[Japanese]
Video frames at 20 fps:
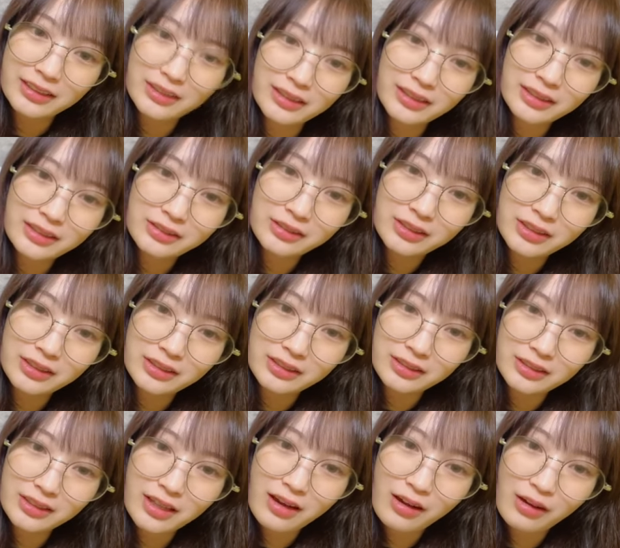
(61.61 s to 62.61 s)
いくちゃん
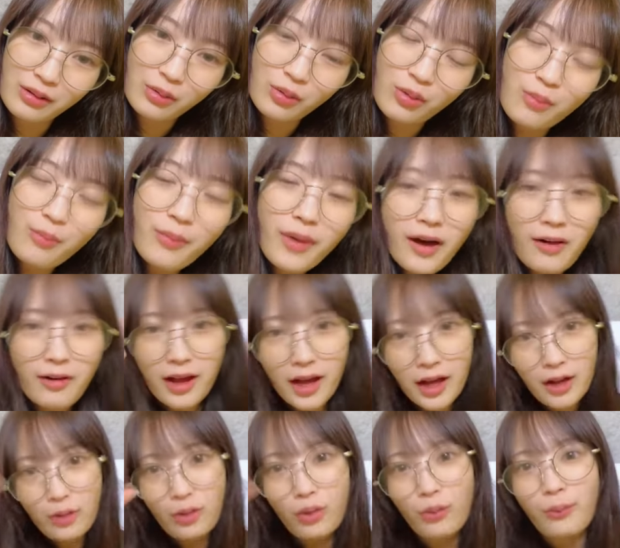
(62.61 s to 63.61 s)
さんこんばんは
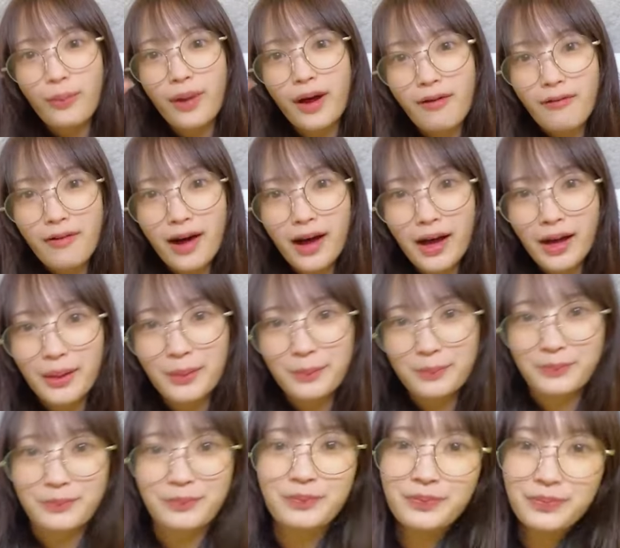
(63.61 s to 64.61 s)
こんばんは
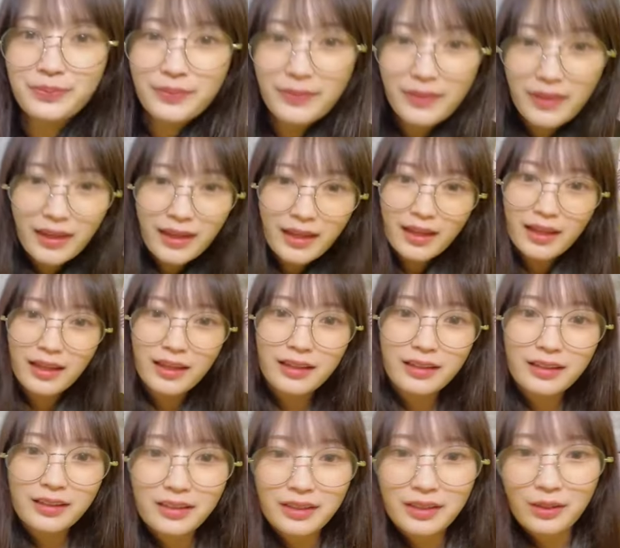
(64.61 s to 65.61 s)

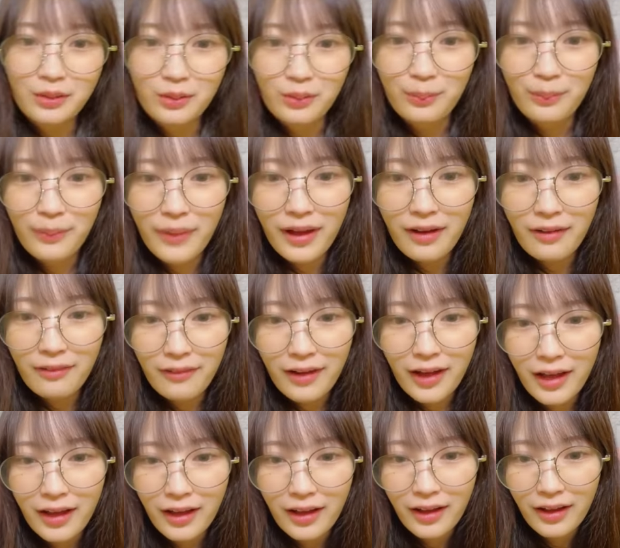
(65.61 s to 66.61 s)
こんばん
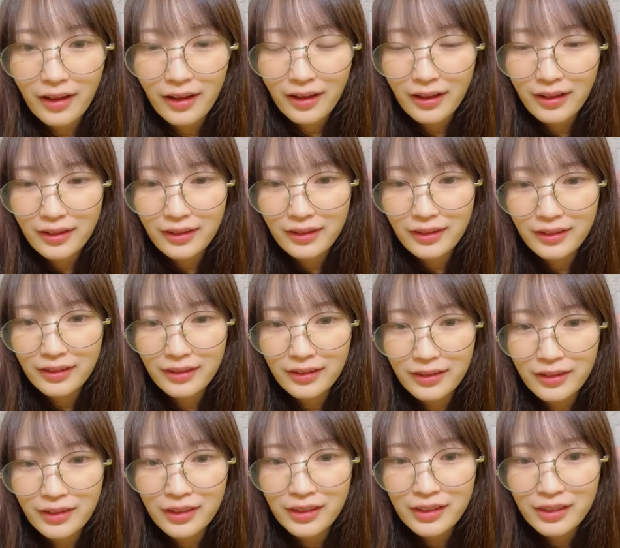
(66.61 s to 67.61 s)
は
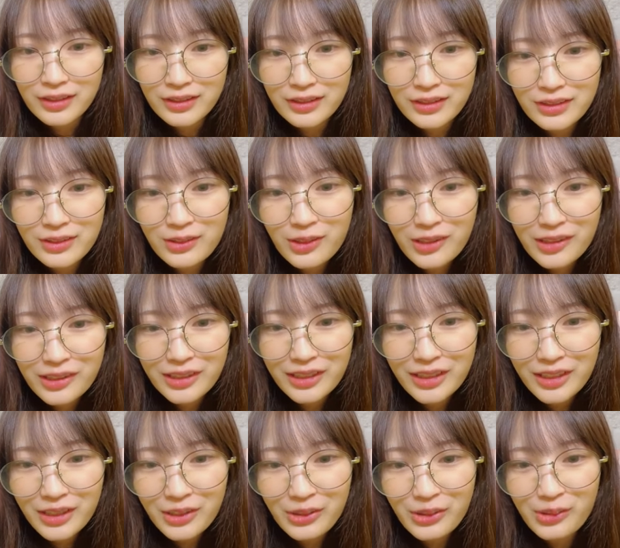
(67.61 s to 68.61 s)
すごい
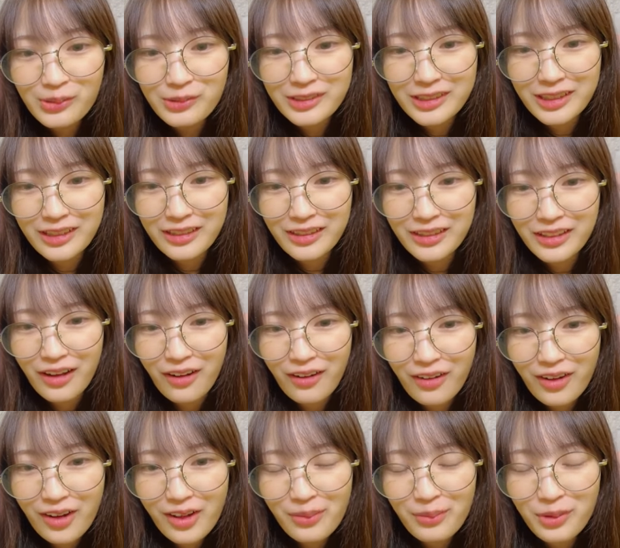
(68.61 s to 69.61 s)
ティードームさんが100
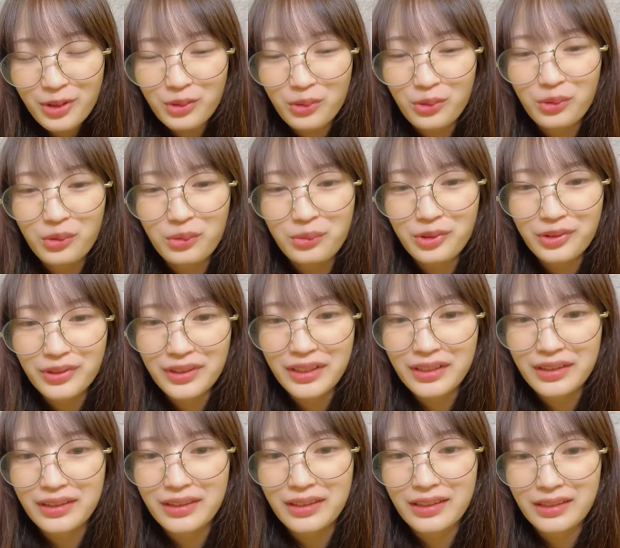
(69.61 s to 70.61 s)
回目の訪問
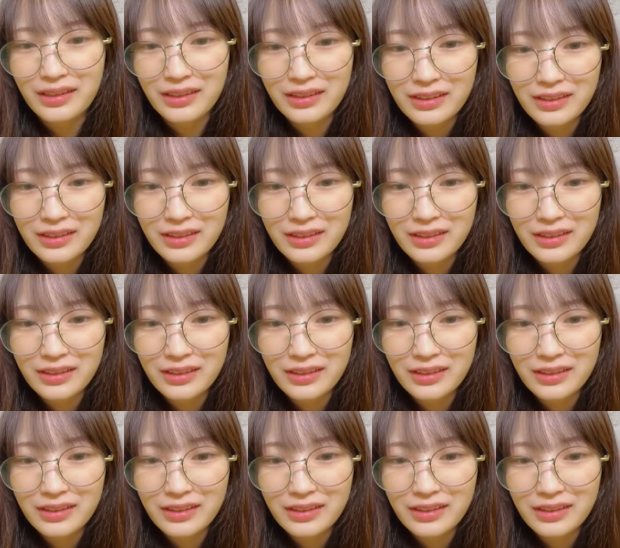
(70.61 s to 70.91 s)
だって